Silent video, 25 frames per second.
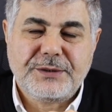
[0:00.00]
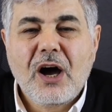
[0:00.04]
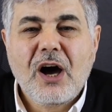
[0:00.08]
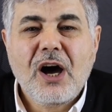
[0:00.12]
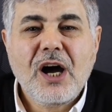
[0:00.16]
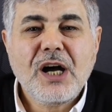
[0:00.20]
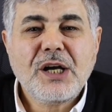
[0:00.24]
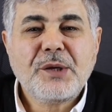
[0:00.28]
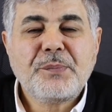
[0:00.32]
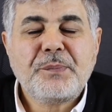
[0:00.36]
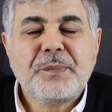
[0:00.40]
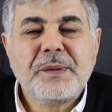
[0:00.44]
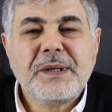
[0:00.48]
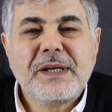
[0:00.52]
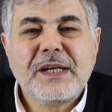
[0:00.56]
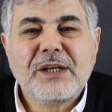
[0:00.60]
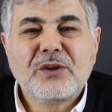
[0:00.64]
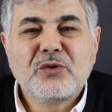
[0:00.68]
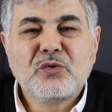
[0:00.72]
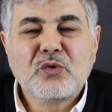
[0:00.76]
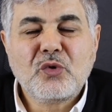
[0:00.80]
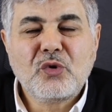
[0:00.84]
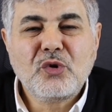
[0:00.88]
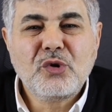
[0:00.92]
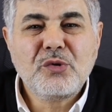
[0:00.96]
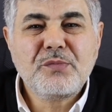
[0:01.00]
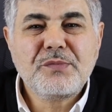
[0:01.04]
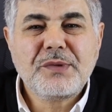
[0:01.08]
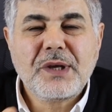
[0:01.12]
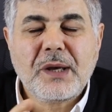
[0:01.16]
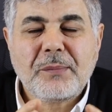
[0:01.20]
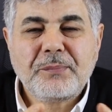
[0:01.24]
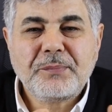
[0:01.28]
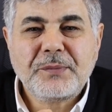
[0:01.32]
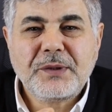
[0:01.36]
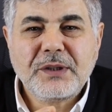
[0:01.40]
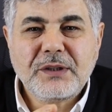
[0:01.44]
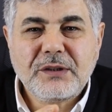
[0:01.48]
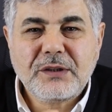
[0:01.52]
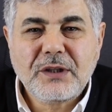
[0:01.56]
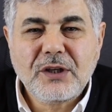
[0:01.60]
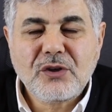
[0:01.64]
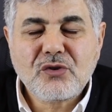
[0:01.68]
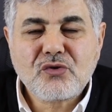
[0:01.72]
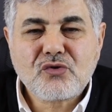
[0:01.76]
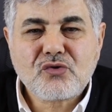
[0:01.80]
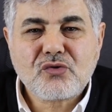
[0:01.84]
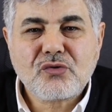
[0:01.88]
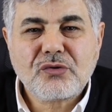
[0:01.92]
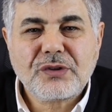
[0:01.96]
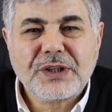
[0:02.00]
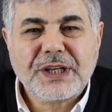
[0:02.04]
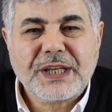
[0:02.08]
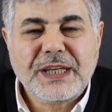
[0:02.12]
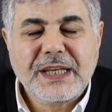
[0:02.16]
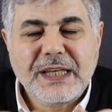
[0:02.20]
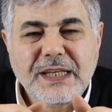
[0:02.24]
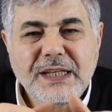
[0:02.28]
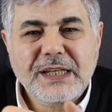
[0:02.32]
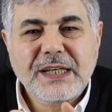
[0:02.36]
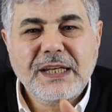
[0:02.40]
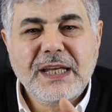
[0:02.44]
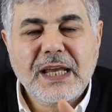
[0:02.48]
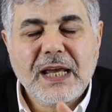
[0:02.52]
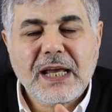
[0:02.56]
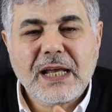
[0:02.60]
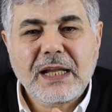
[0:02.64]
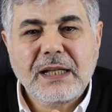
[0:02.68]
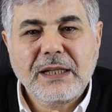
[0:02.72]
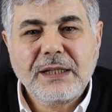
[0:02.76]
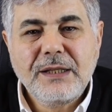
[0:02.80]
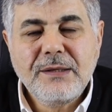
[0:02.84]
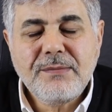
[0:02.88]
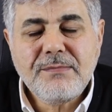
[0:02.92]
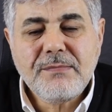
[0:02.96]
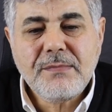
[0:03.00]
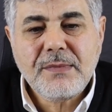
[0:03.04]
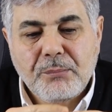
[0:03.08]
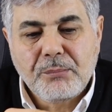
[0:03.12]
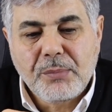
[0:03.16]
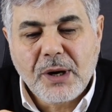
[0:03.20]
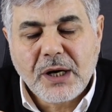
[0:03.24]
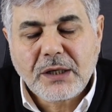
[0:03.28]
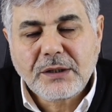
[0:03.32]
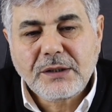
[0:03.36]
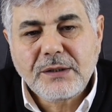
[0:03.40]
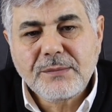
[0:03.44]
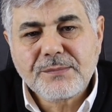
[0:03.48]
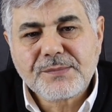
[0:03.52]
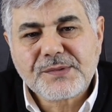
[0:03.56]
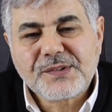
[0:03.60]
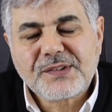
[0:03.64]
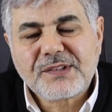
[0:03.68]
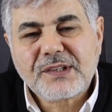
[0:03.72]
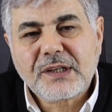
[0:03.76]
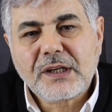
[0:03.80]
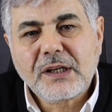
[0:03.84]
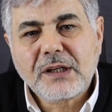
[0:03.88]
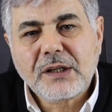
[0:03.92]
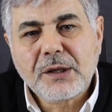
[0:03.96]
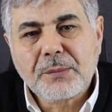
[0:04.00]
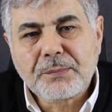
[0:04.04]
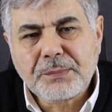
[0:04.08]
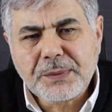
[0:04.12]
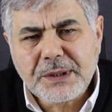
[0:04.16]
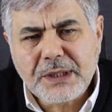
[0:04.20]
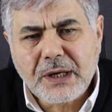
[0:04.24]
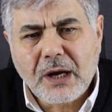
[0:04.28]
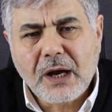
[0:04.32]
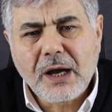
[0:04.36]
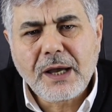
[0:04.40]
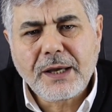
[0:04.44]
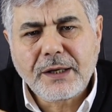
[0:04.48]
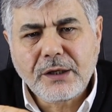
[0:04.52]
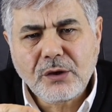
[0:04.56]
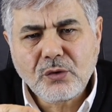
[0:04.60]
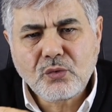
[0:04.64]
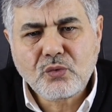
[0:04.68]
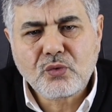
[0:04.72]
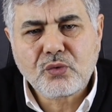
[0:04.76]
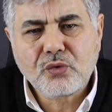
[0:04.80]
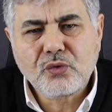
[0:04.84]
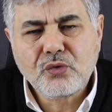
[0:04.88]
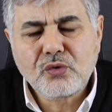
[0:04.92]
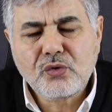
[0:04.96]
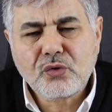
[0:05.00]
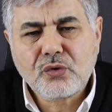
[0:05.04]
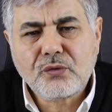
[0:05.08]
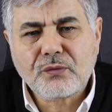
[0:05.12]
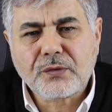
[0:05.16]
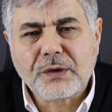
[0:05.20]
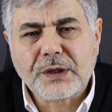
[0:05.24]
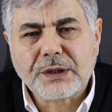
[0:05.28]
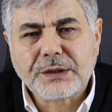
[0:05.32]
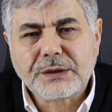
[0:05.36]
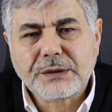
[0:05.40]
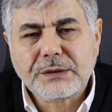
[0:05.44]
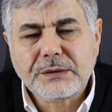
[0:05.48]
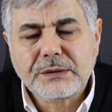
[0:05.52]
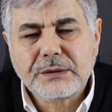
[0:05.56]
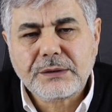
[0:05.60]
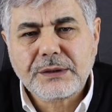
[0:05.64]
Akbil'e dolum yaptıktan sonra geri geldim. Baktım sırada bir hayli kuyruk var.